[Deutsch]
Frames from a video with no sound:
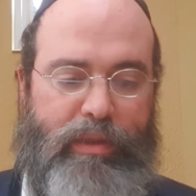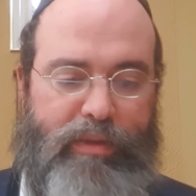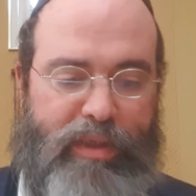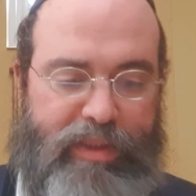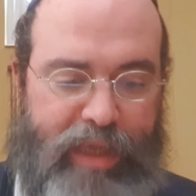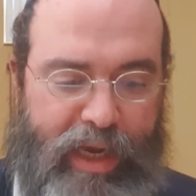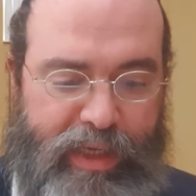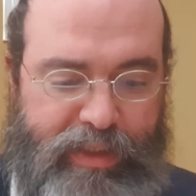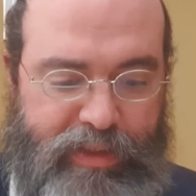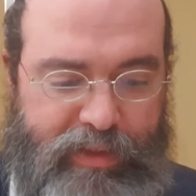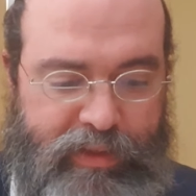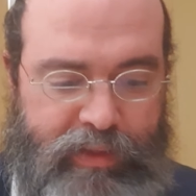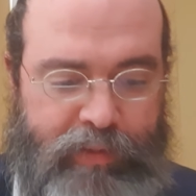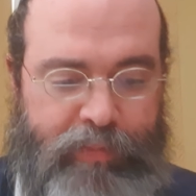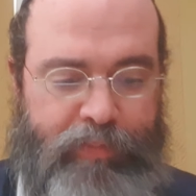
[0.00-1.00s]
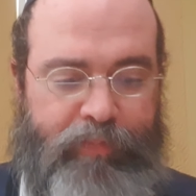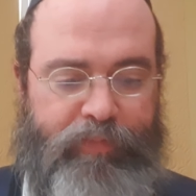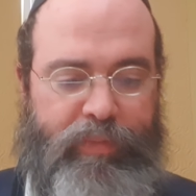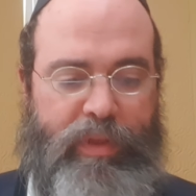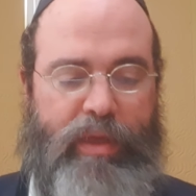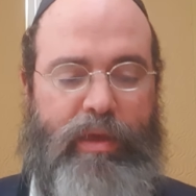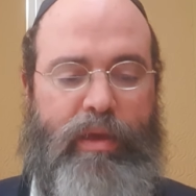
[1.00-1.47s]
Das heißt,
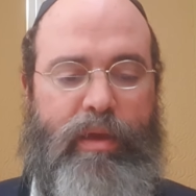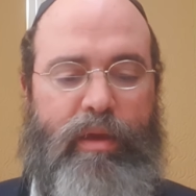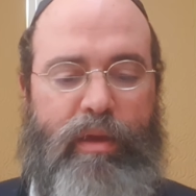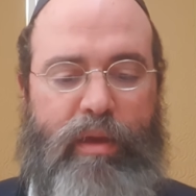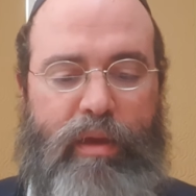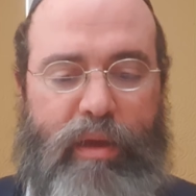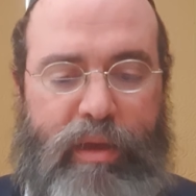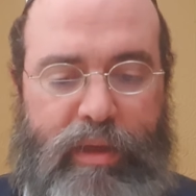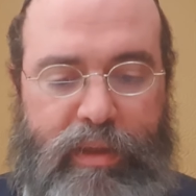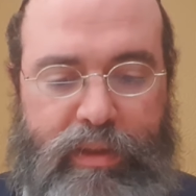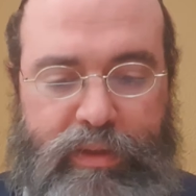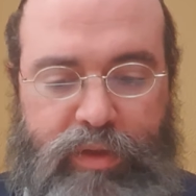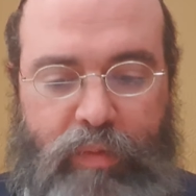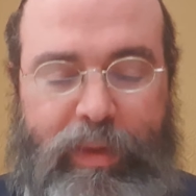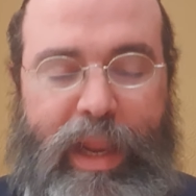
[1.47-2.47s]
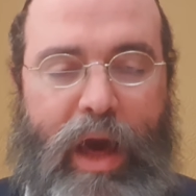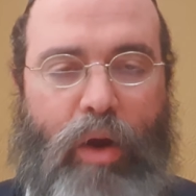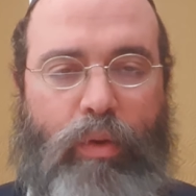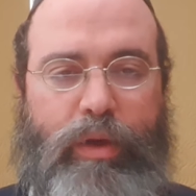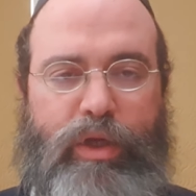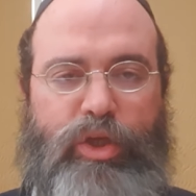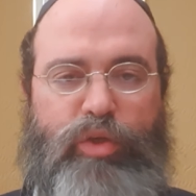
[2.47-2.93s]
äh, soll man
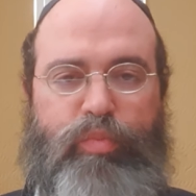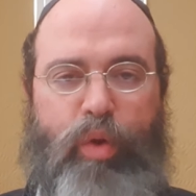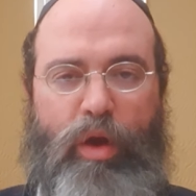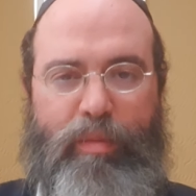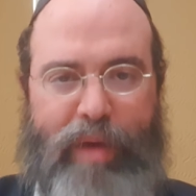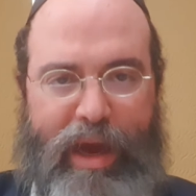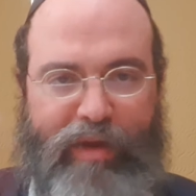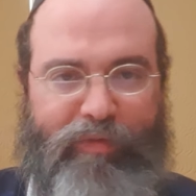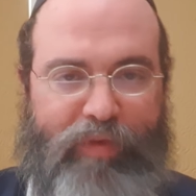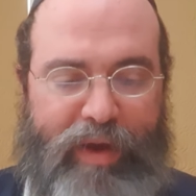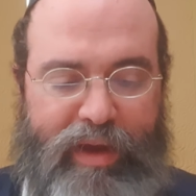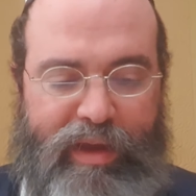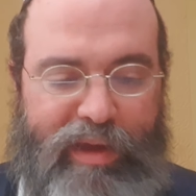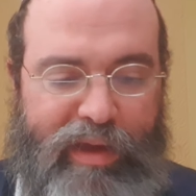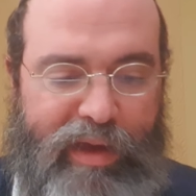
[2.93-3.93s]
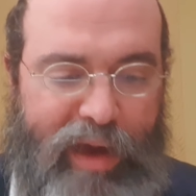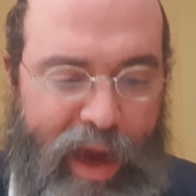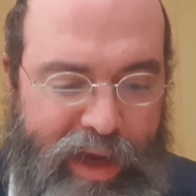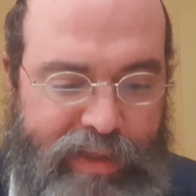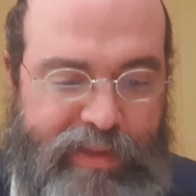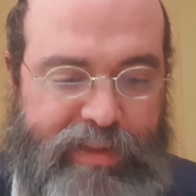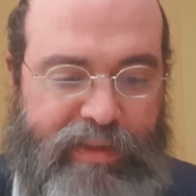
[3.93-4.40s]
auch nicht Bäume einfach
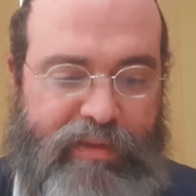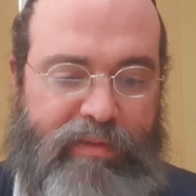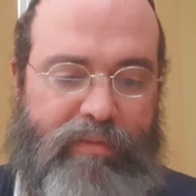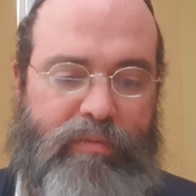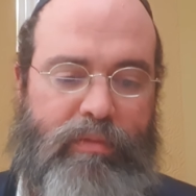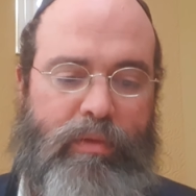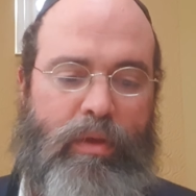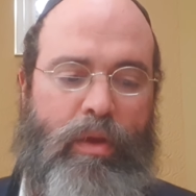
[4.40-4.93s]
reißen